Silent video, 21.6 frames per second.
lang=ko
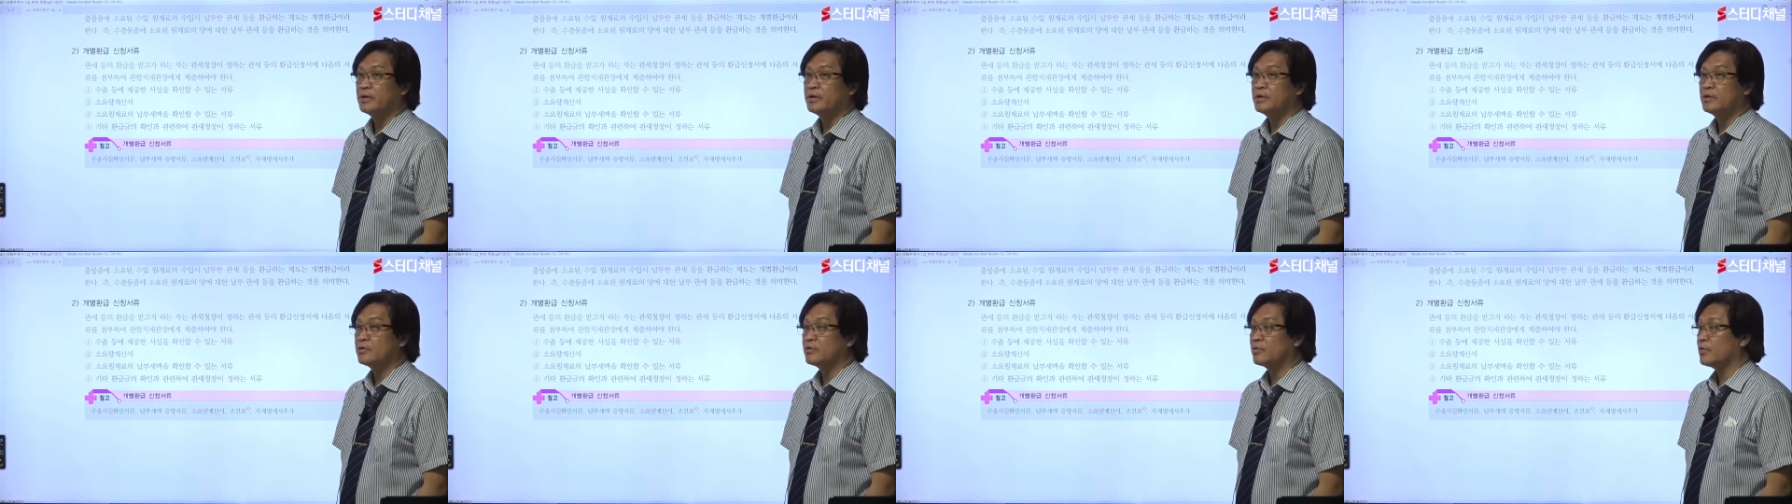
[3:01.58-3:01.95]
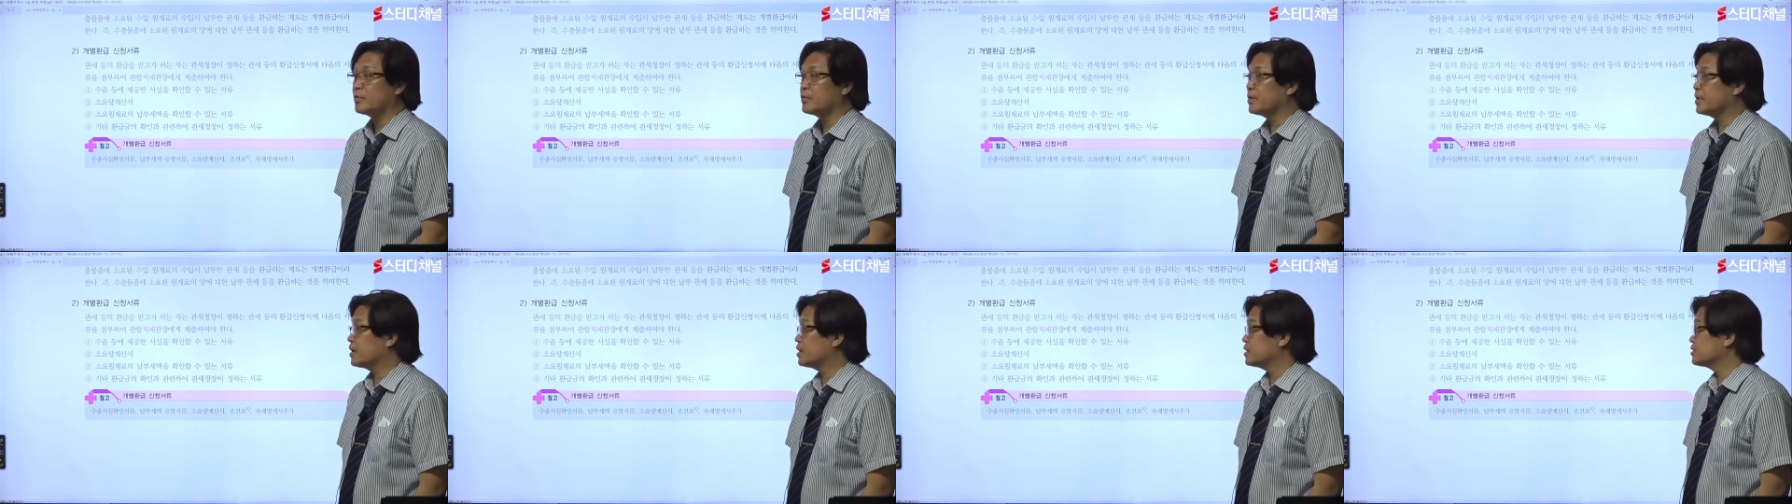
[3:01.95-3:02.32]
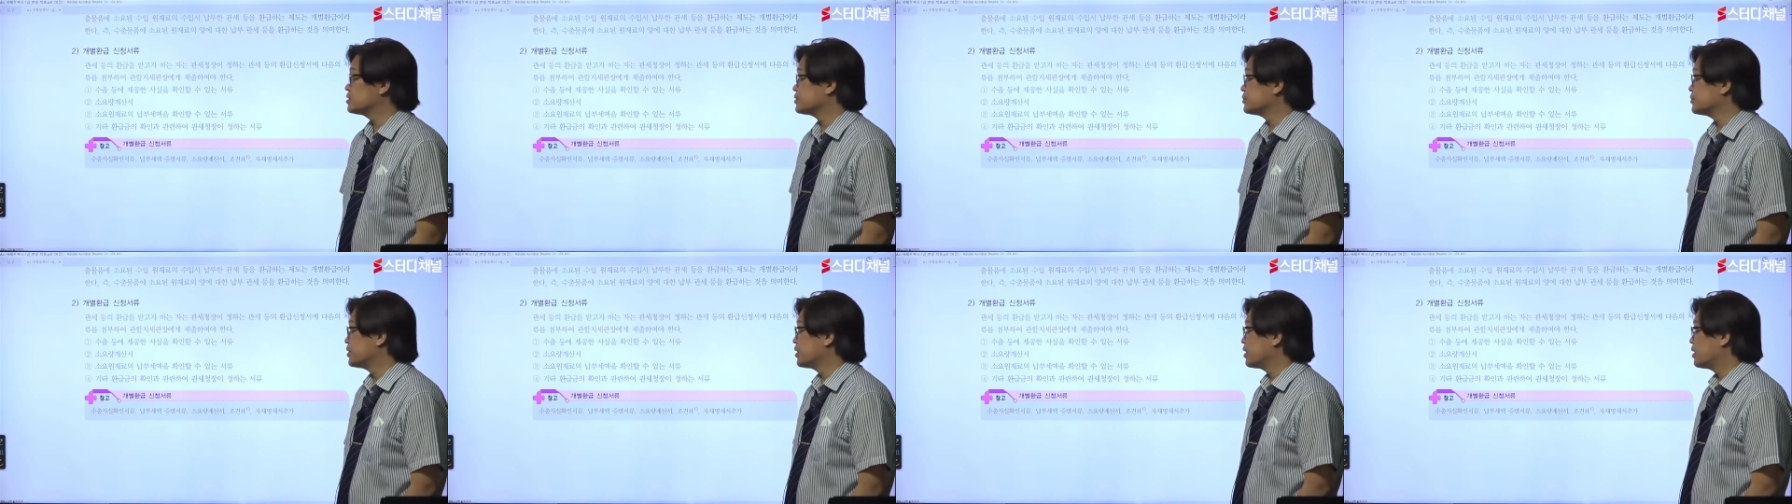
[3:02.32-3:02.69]
이 소요량
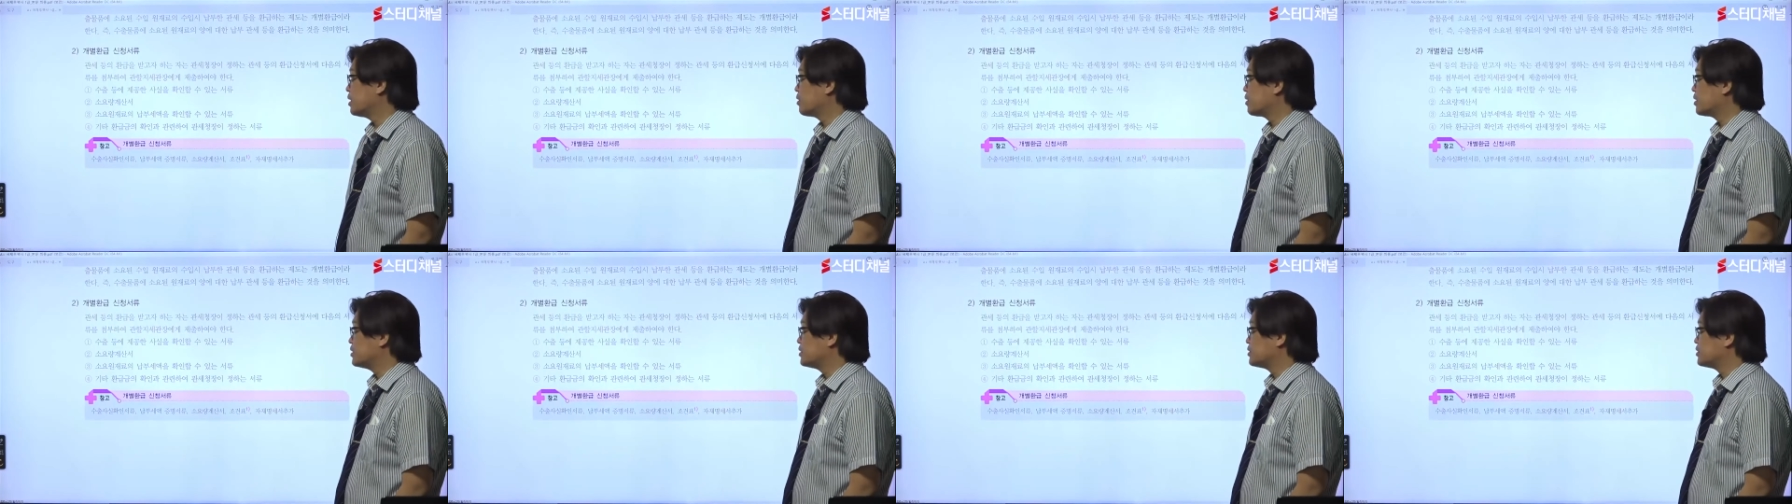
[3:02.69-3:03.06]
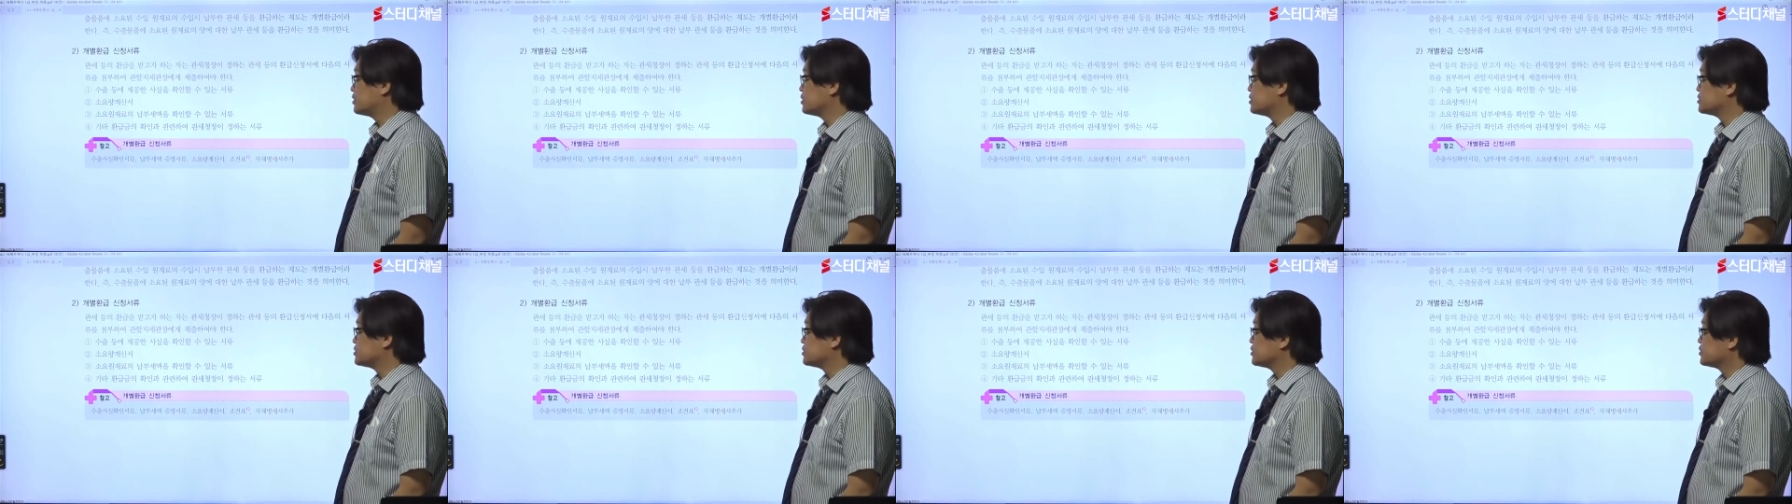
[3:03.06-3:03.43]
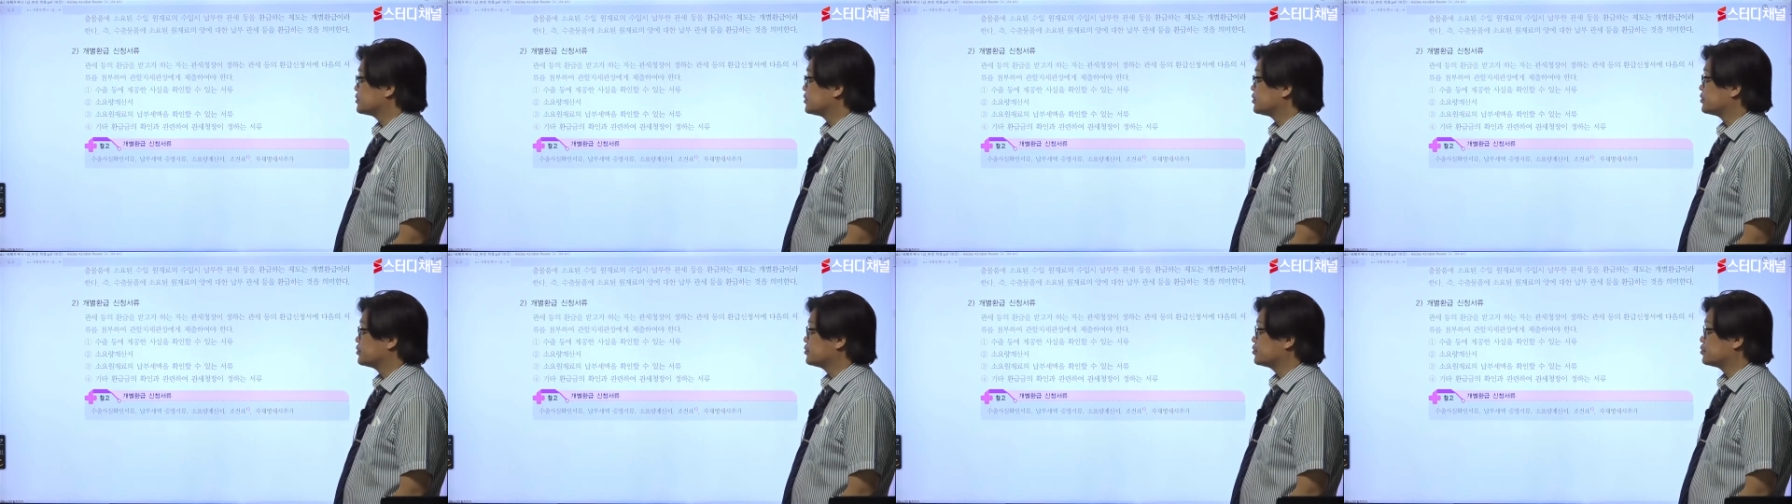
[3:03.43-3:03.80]
증명과 관련되어지는
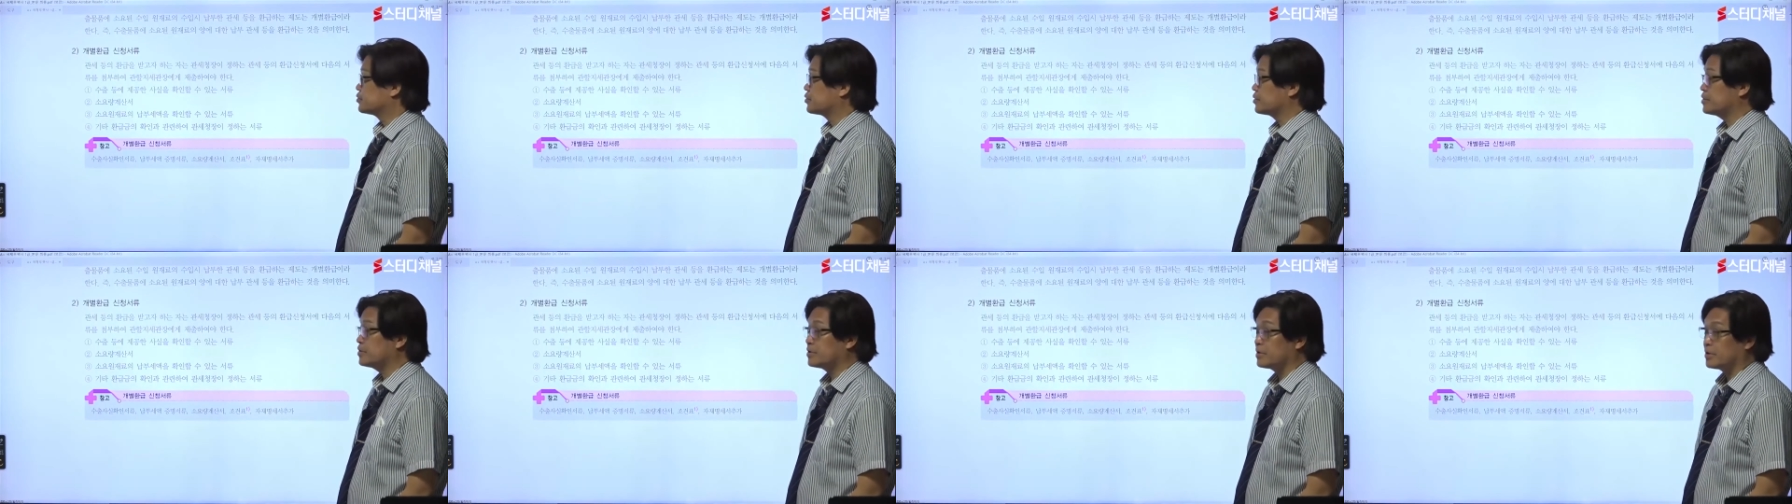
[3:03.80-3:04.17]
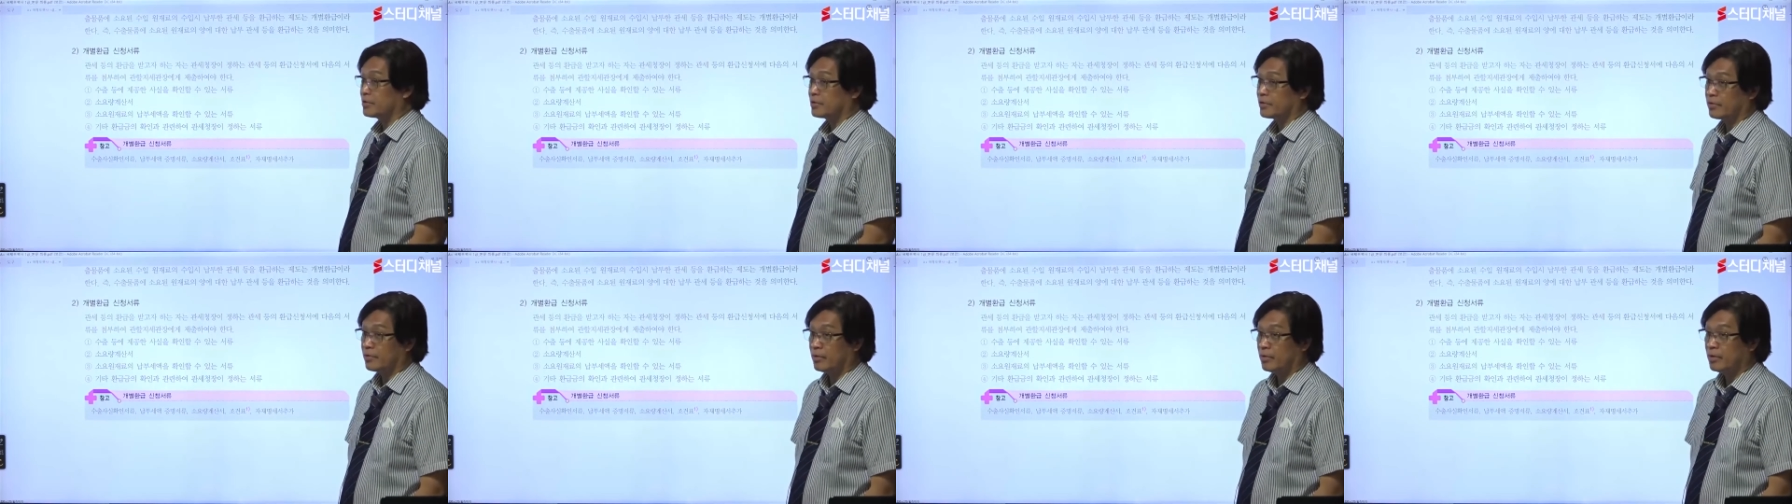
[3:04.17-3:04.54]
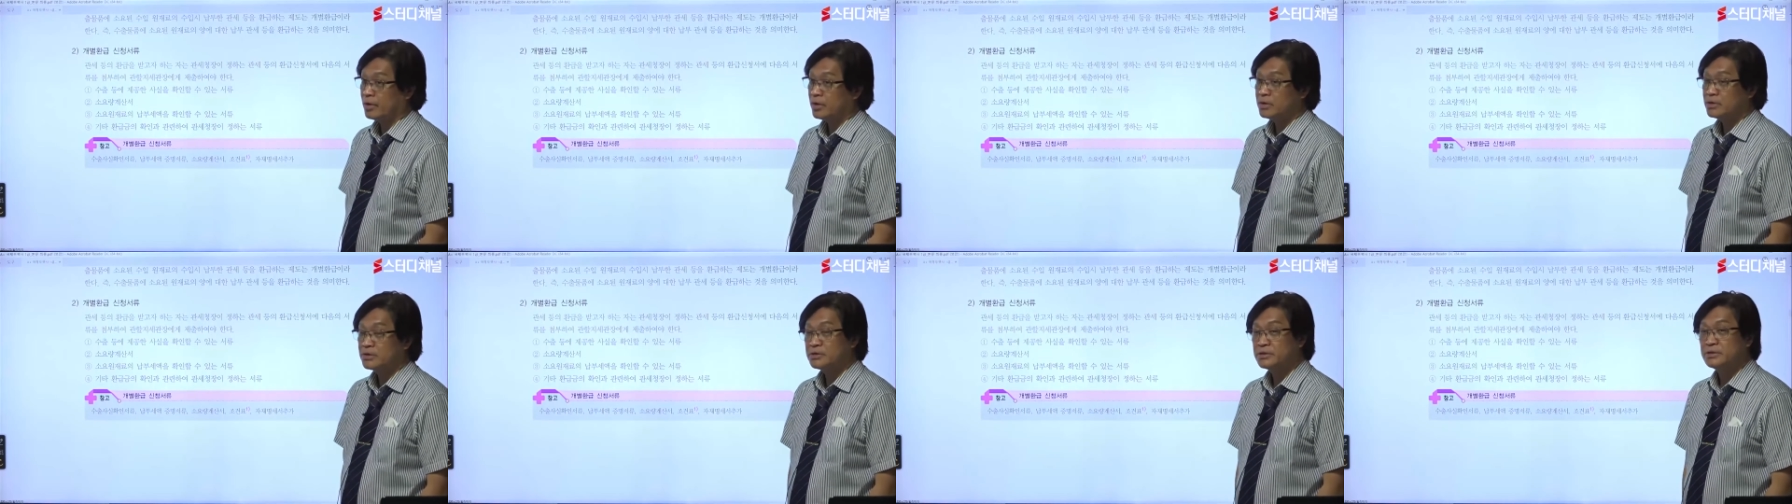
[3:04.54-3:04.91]
서류들도 있어야 되고
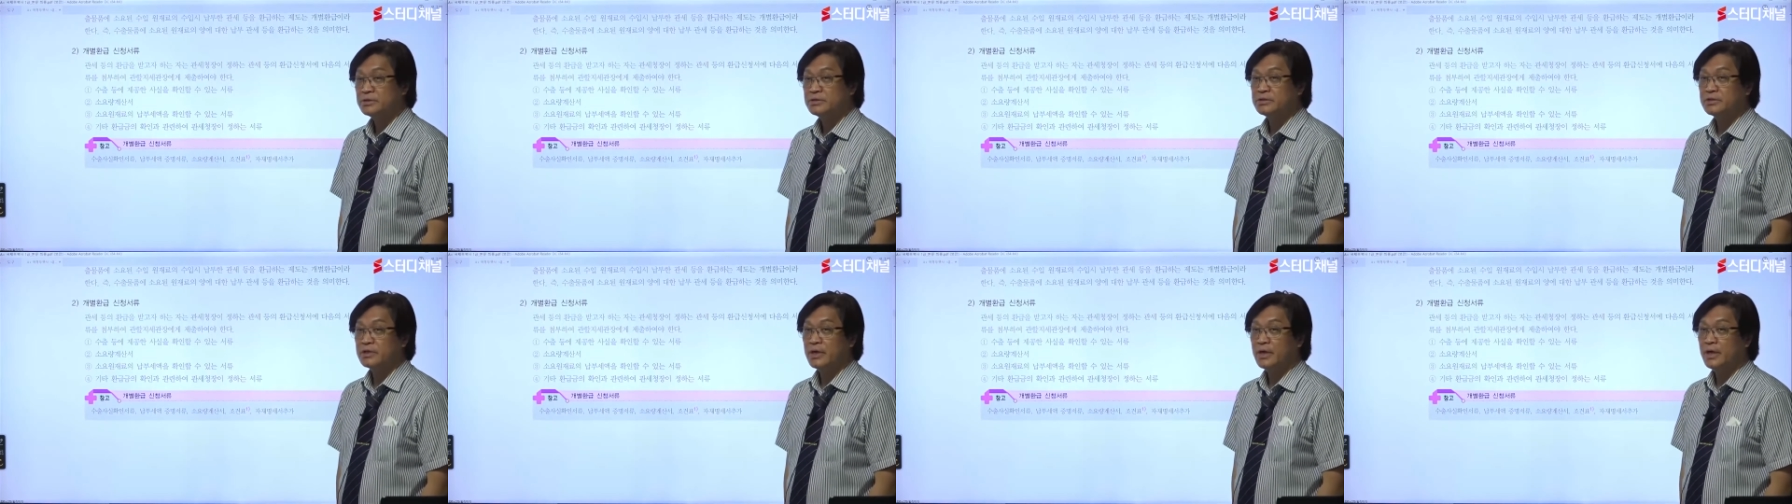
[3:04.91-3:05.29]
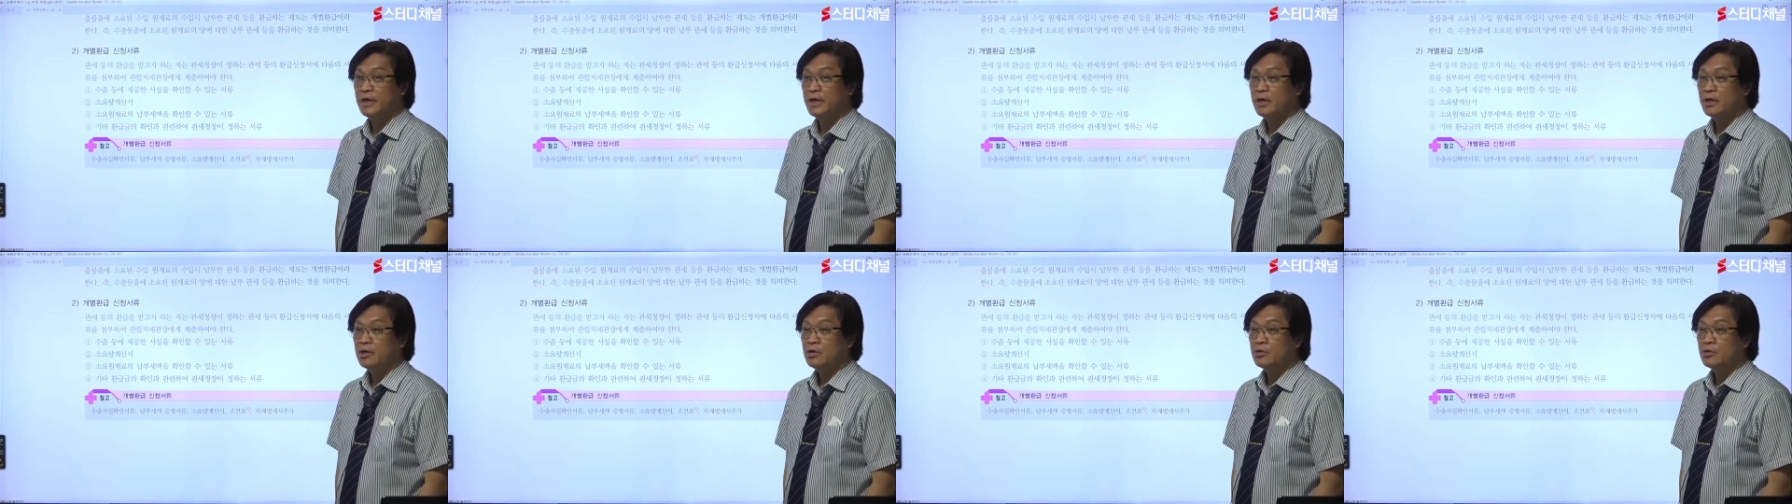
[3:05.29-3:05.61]
실제